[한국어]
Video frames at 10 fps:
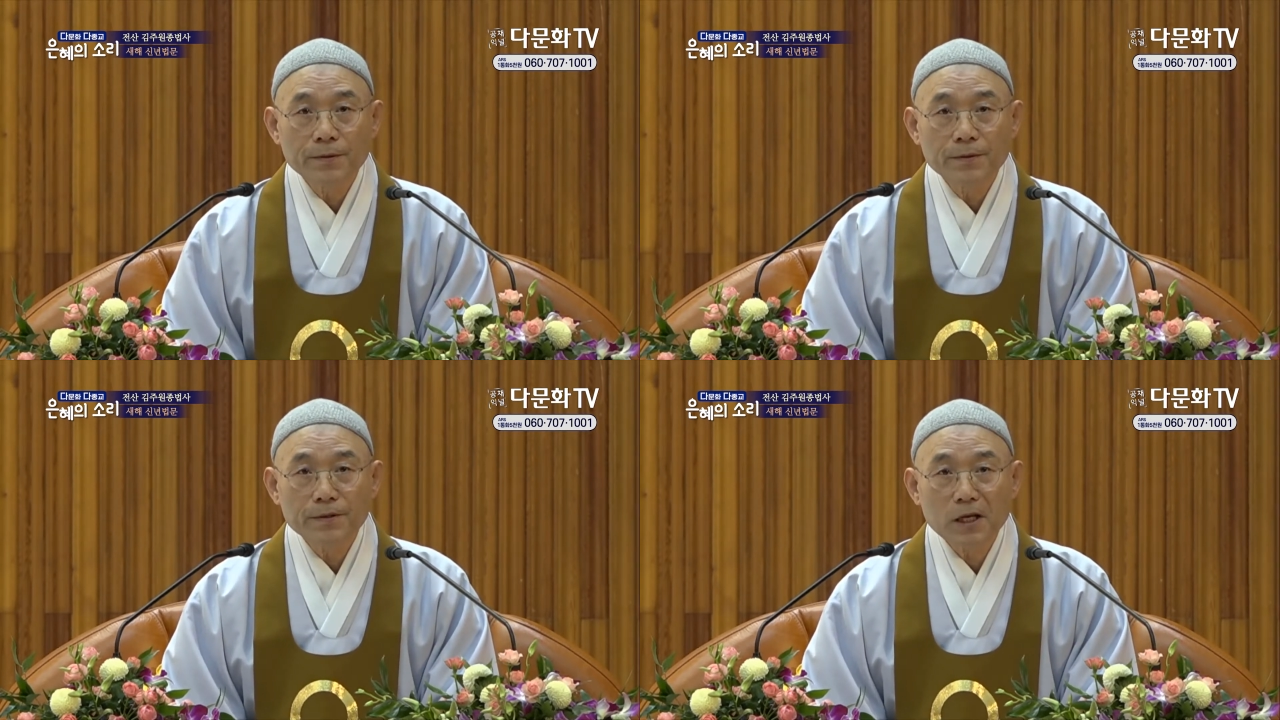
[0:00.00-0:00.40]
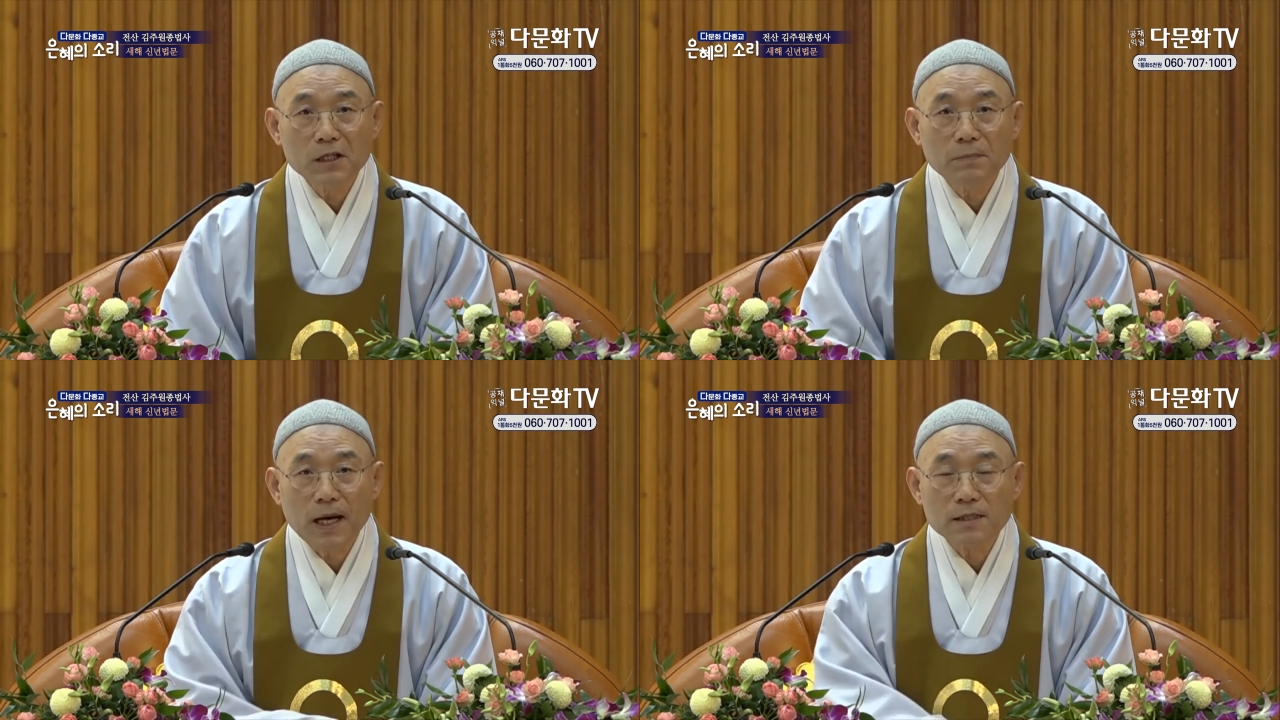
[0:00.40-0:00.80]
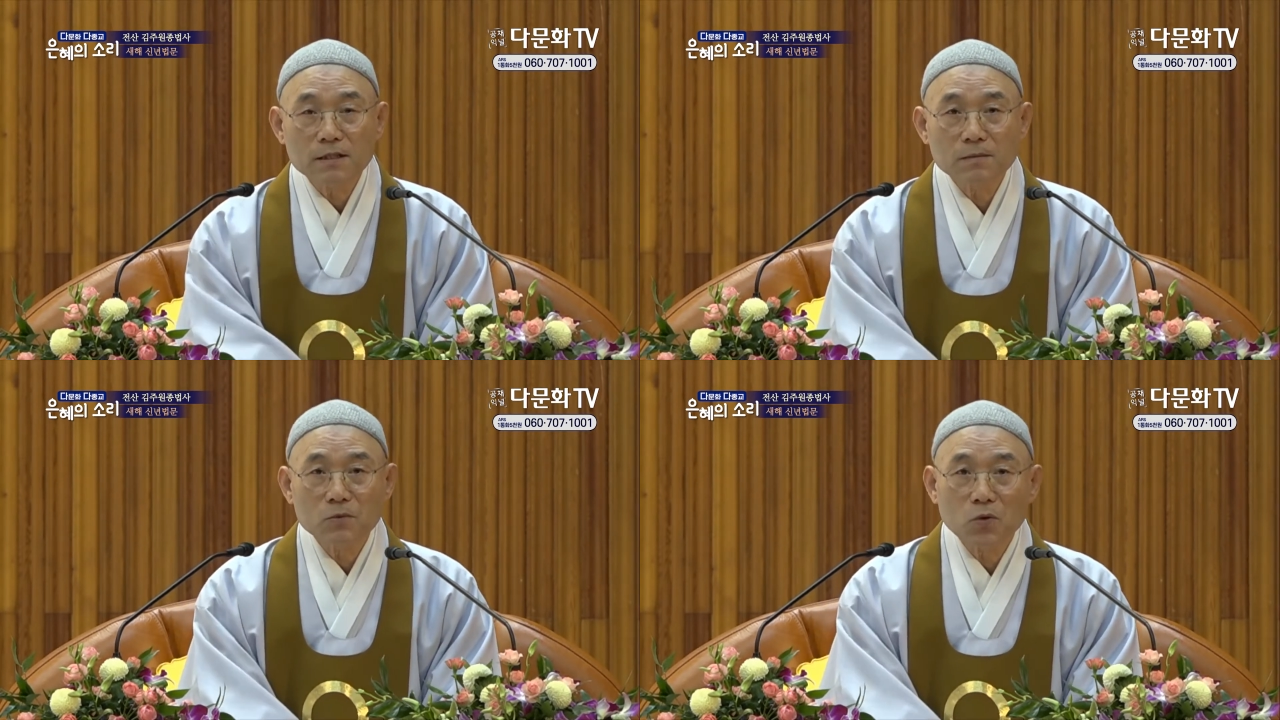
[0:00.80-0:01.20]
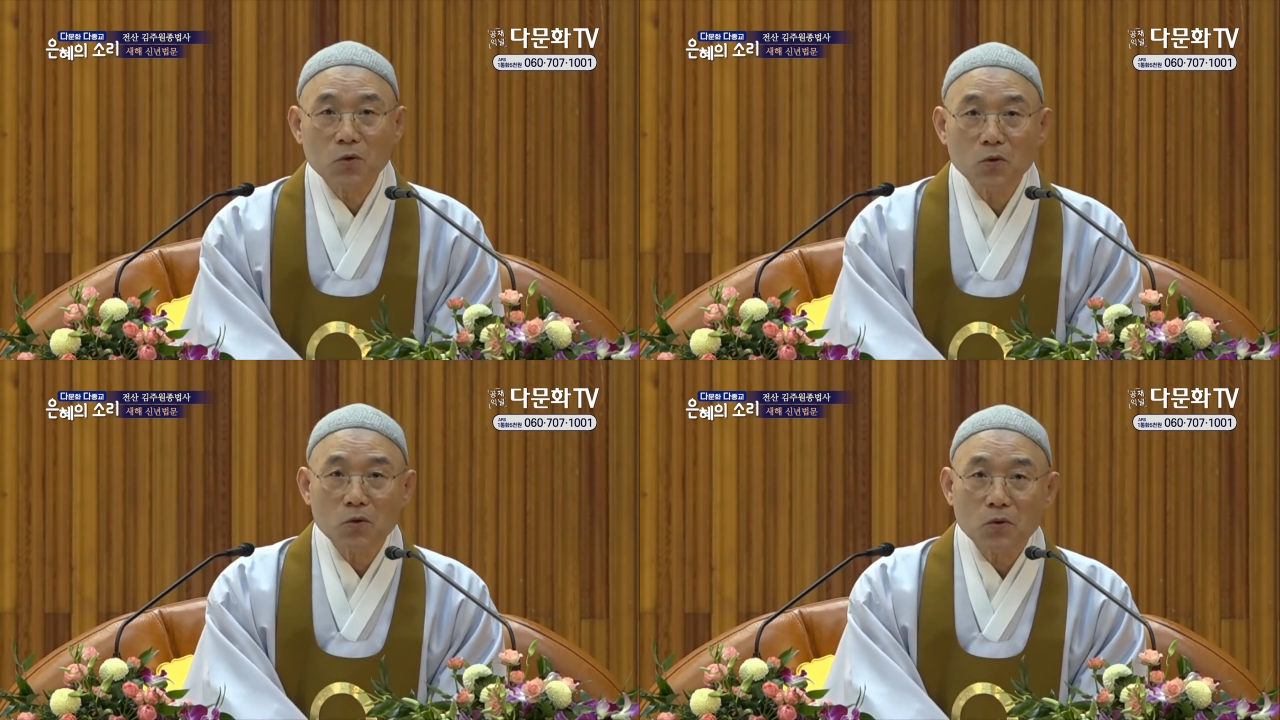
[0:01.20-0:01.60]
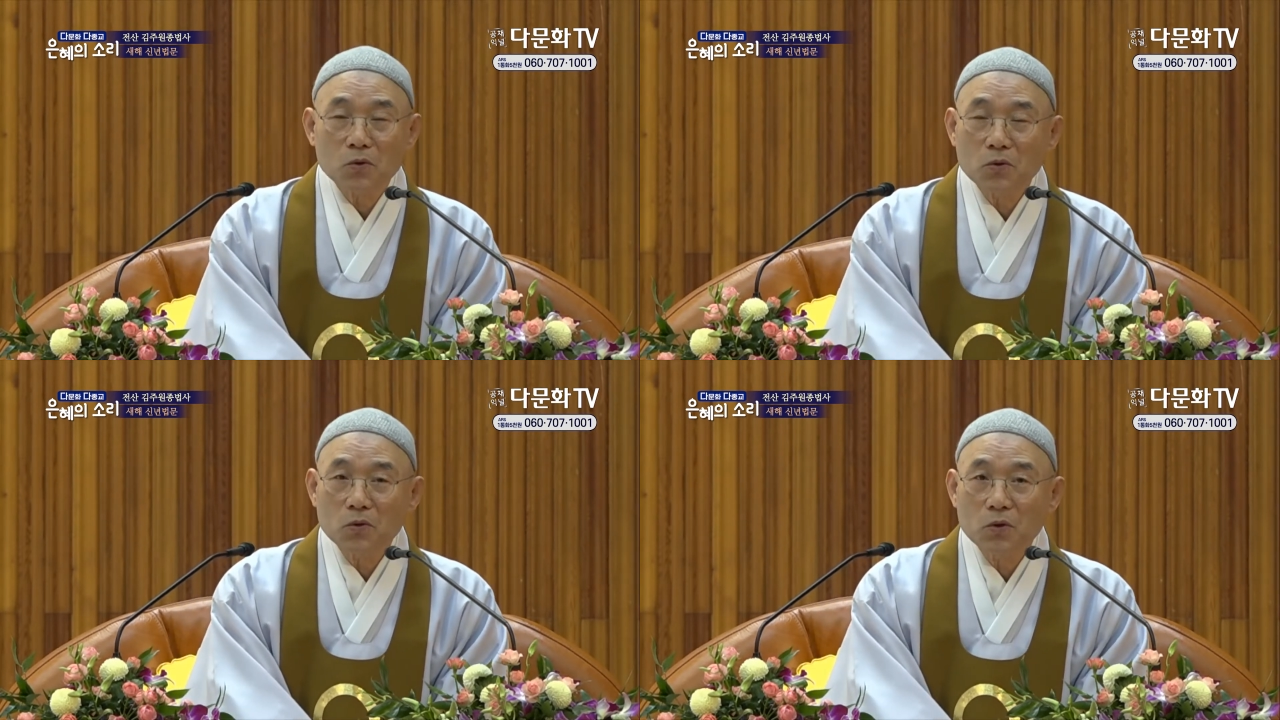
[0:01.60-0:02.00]
그러니까 이
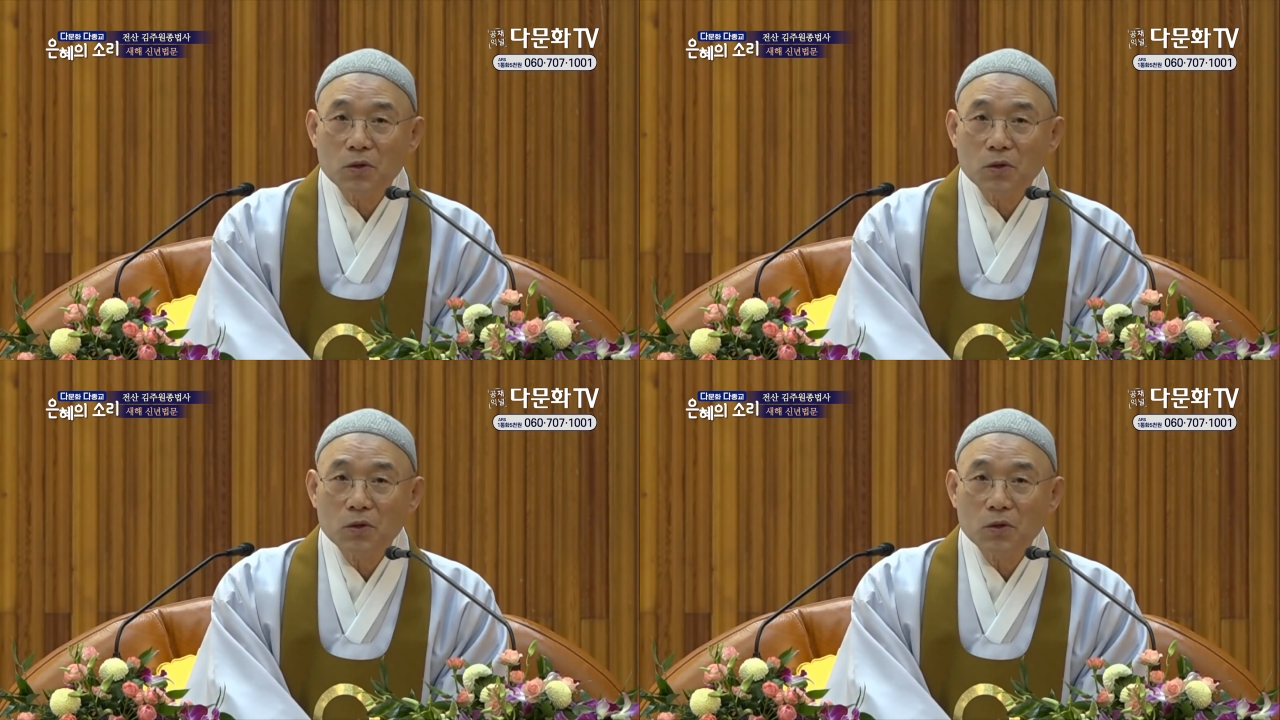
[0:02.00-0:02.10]
말씀도